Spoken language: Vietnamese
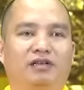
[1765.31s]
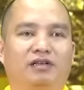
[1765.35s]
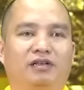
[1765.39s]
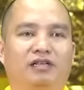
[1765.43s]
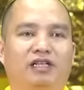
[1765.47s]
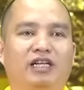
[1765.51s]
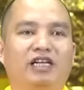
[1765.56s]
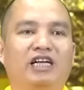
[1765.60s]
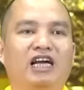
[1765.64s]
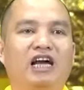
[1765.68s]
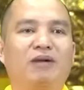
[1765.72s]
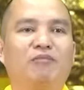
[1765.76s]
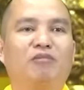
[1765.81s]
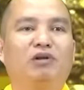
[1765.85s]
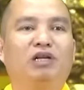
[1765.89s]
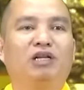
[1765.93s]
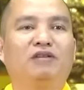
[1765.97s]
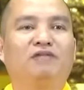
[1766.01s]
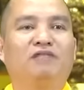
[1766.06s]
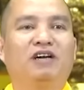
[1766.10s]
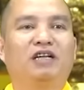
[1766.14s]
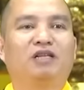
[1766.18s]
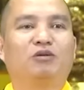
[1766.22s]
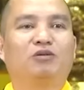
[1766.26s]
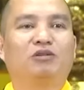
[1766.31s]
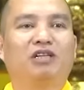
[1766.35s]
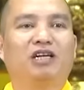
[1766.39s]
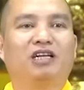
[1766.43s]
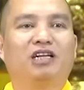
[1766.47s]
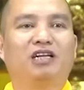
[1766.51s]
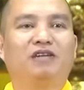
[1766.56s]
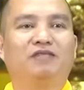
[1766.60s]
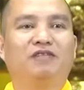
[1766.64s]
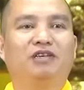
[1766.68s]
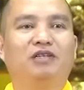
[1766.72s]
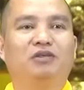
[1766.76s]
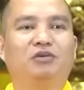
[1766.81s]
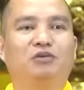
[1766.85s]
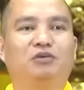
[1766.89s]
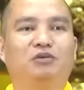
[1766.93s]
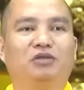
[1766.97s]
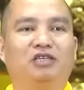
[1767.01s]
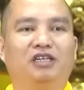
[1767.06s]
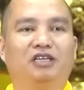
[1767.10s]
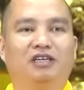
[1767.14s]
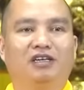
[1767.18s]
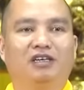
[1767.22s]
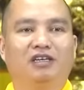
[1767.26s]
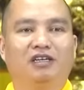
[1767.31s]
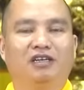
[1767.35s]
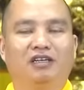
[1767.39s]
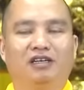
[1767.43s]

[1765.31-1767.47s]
Thích Ca Mâu Ni Phật chúng ta lấy ví dụ gì?